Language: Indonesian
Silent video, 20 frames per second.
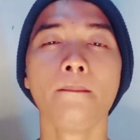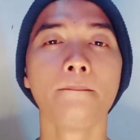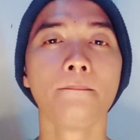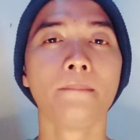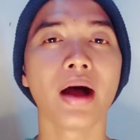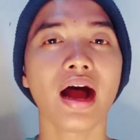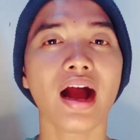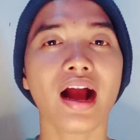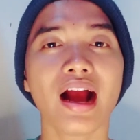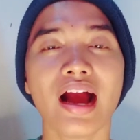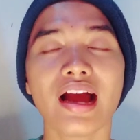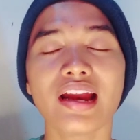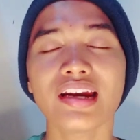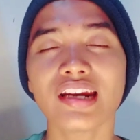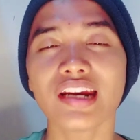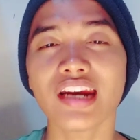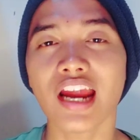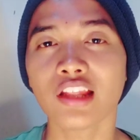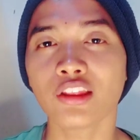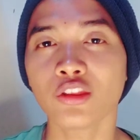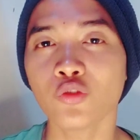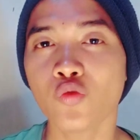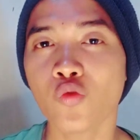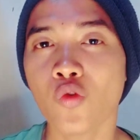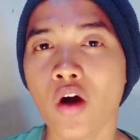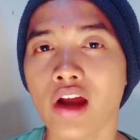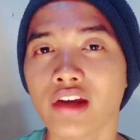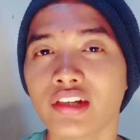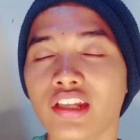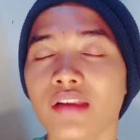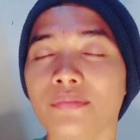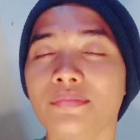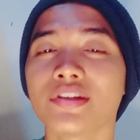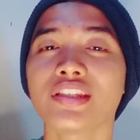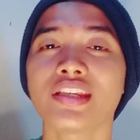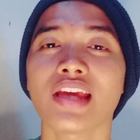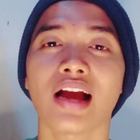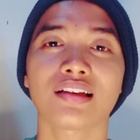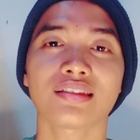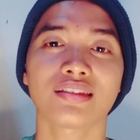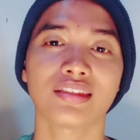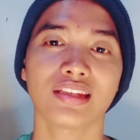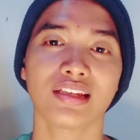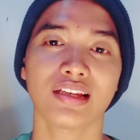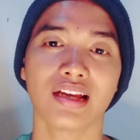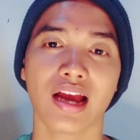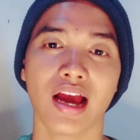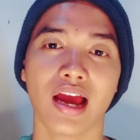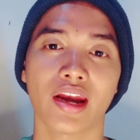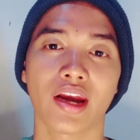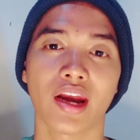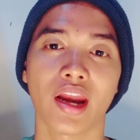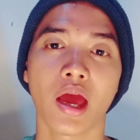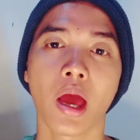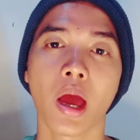Bahkan Ratu Wadil menyaksikan